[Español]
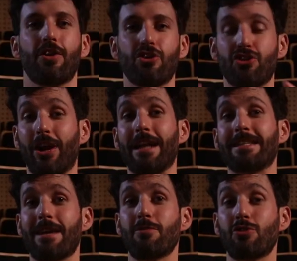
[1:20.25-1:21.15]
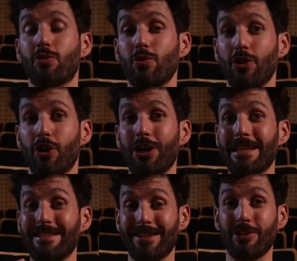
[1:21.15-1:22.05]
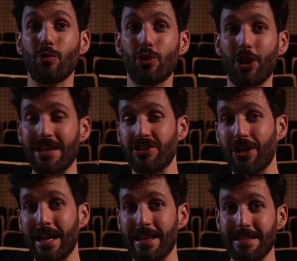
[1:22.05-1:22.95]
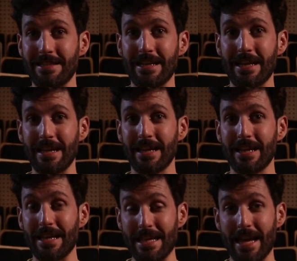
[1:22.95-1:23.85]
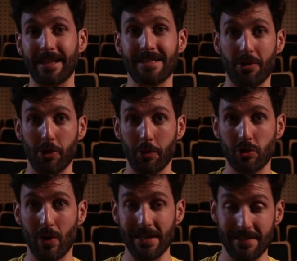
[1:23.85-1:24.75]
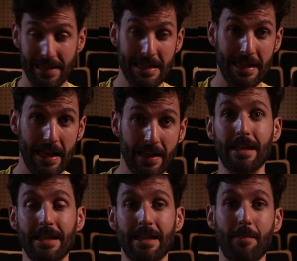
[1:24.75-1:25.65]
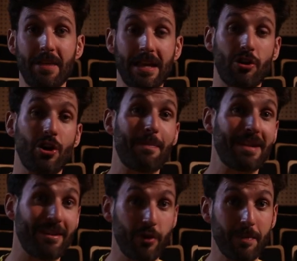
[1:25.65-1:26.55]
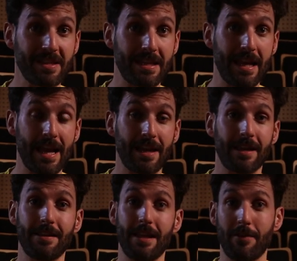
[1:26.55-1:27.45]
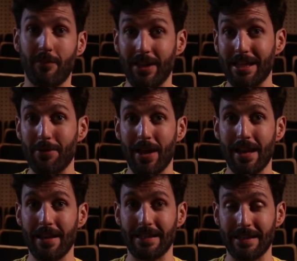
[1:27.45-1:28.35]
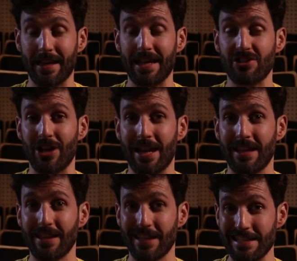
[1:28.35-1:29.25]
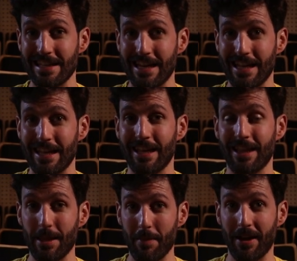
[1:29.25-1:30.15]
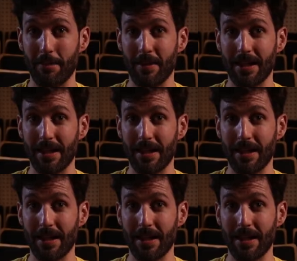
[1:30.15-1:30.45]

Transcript: Nos organizamos junto con el Instituto Nacional de Cine y Artes Audiovisuales, el INCA, y también con la plataforma Cinear y el Festival Internacional de Cine de Mar del